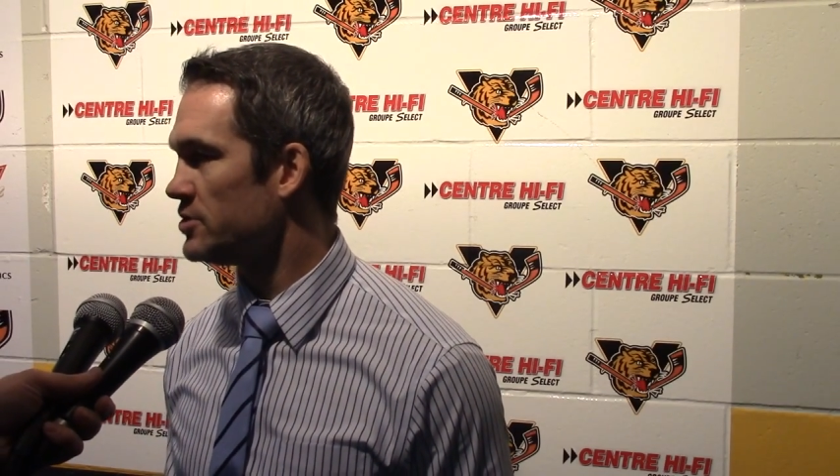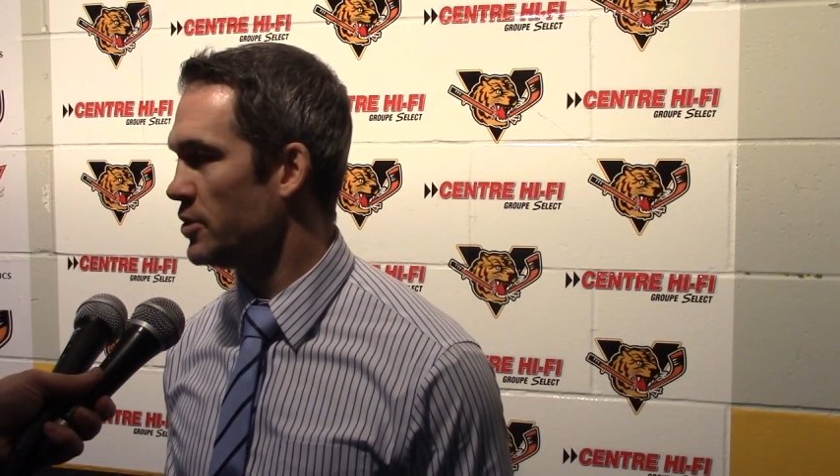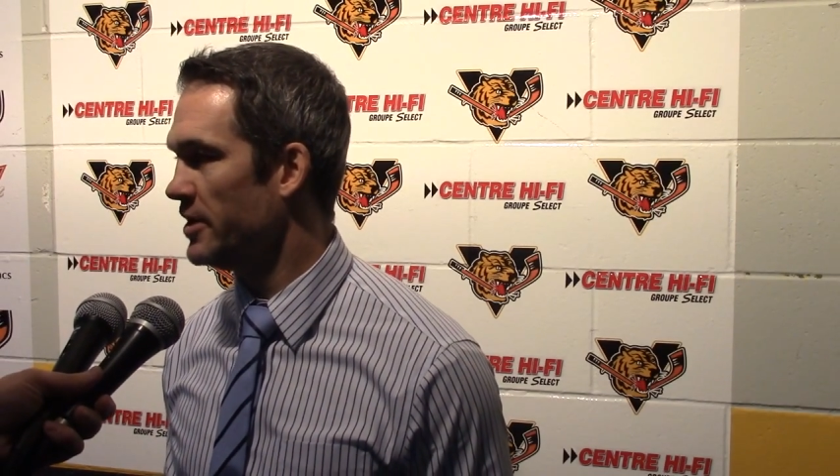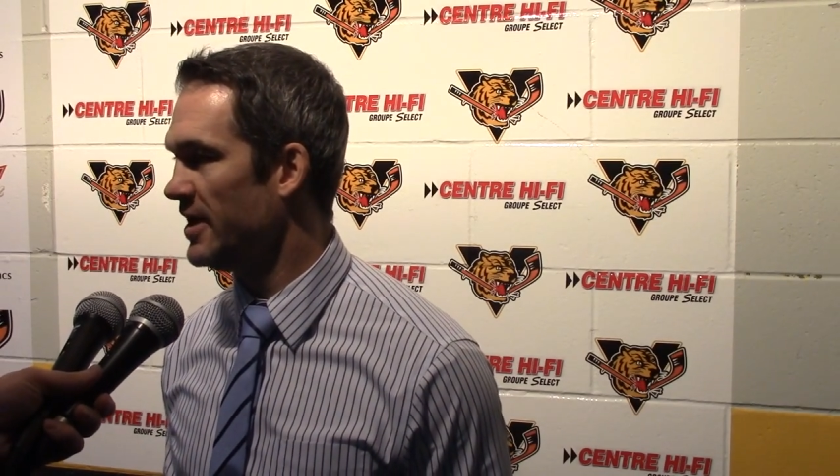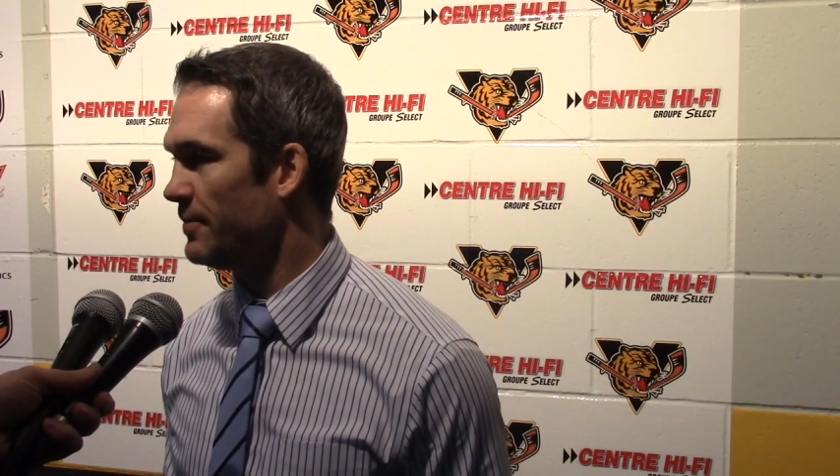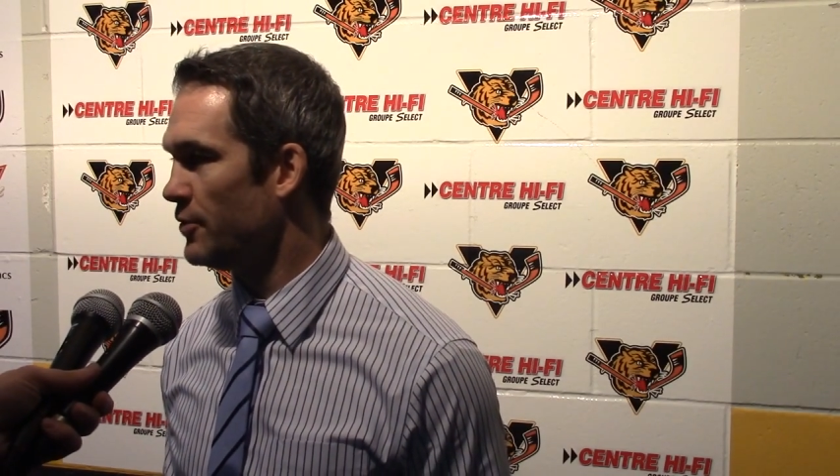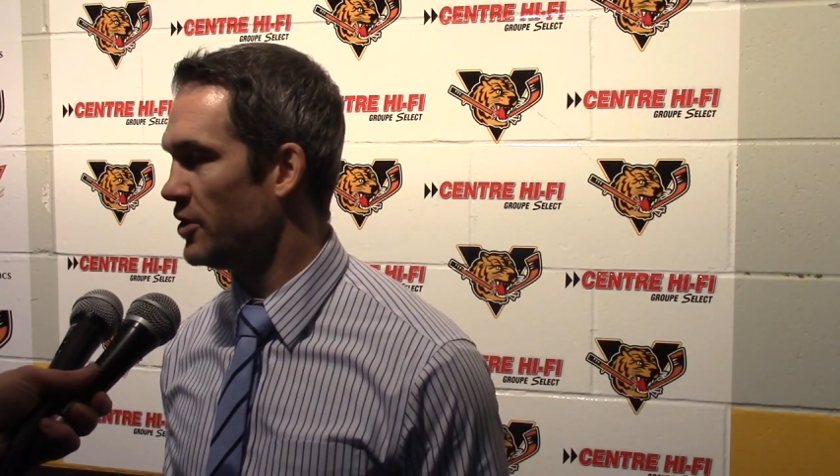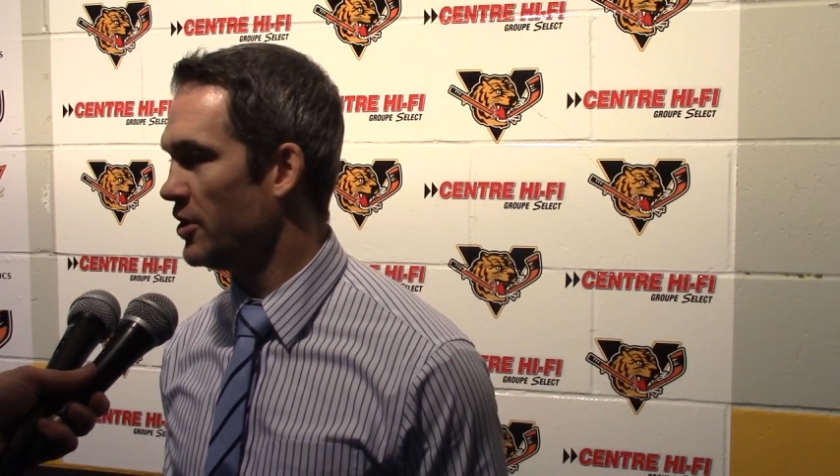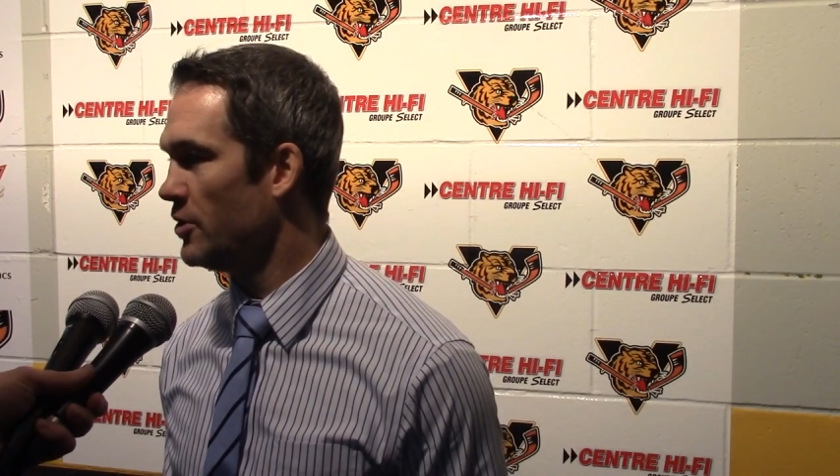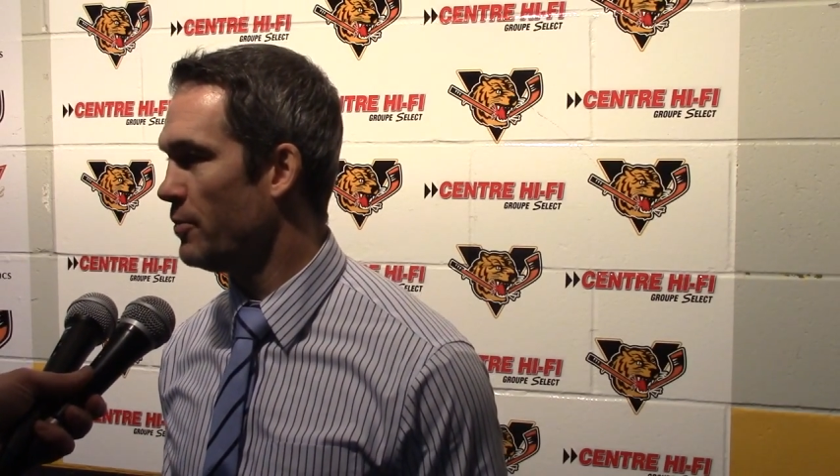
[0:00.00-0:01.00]
C'est une équipe
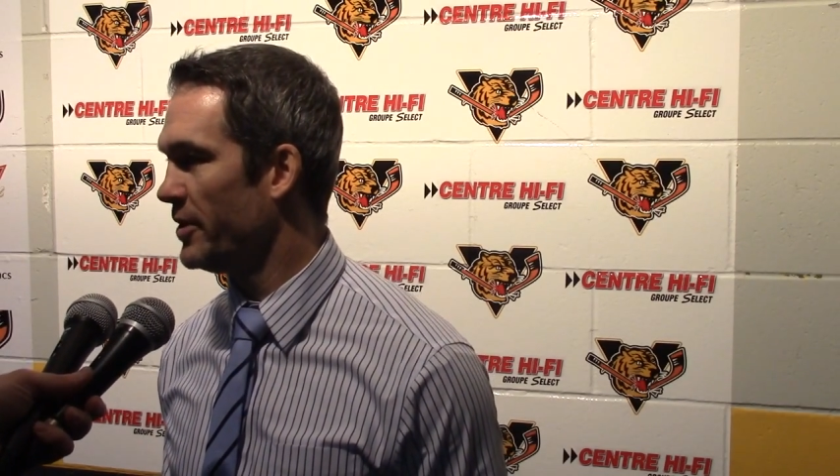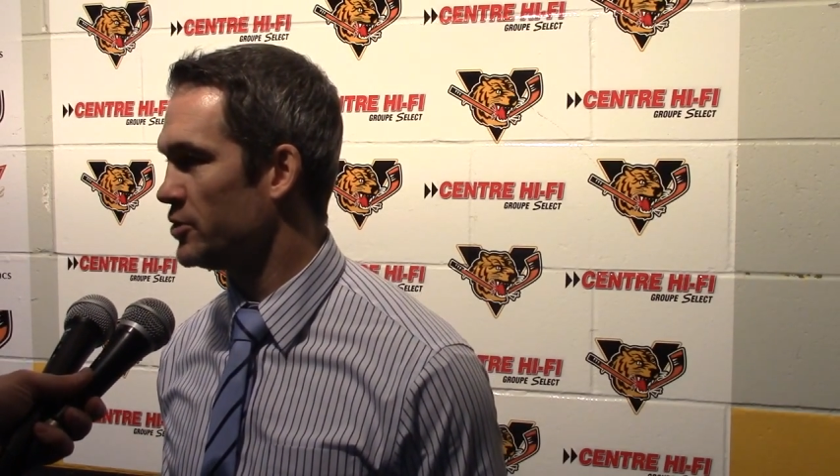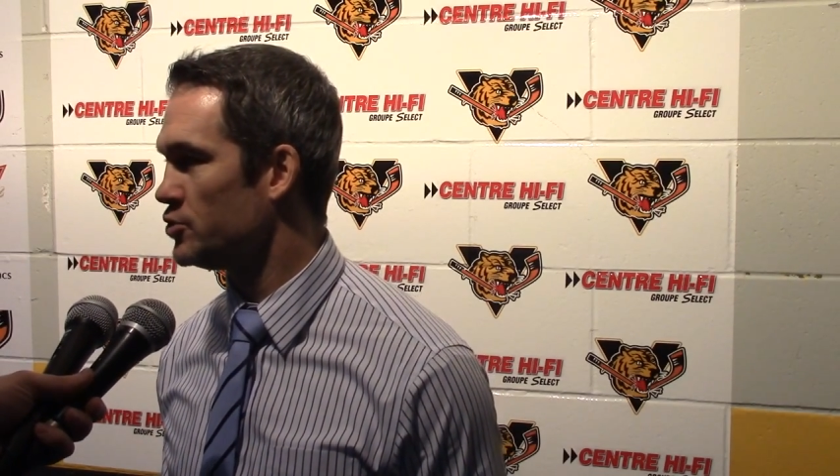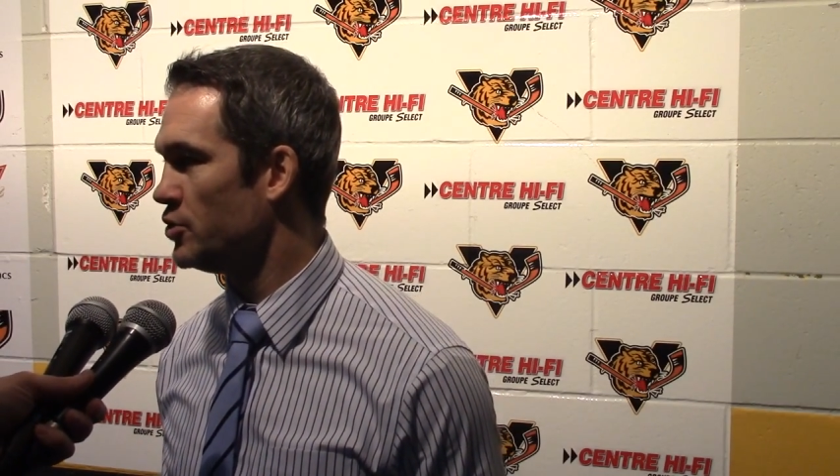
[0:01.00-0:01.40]
qui ont perdu